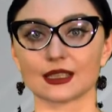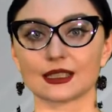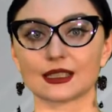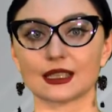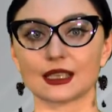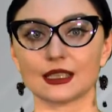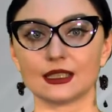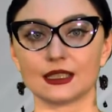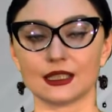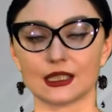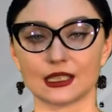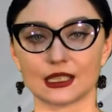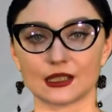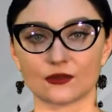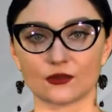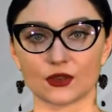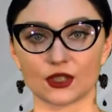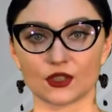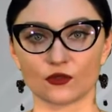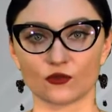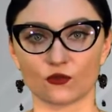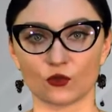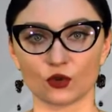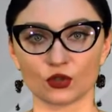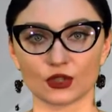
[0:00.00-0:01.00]

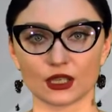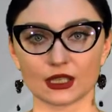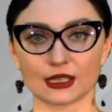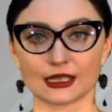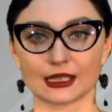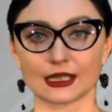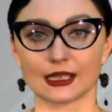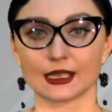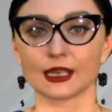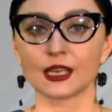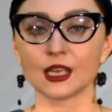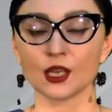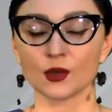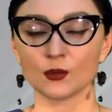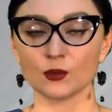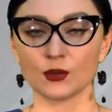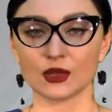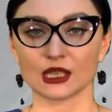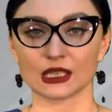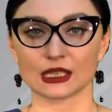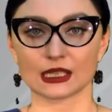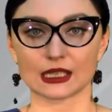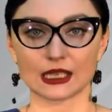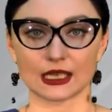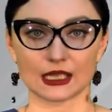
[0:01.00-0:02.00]
задействовать в отрасли
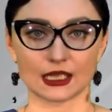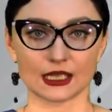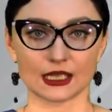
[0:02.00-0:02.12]
местное